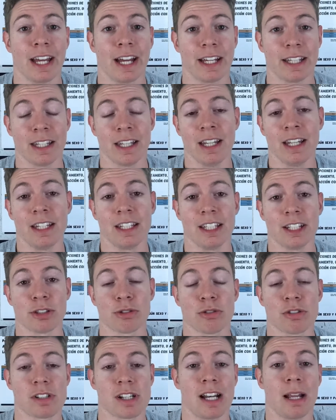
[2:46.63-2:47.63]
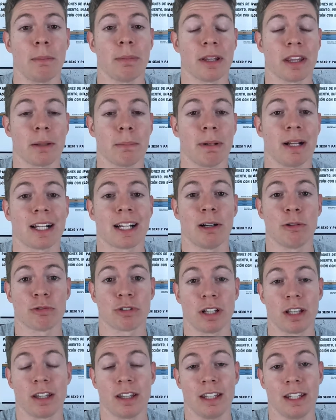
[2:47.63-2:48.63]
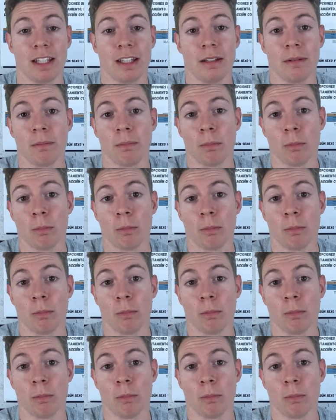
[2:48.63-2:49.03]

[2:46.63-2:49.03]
que hay. Y esto es la principal causa de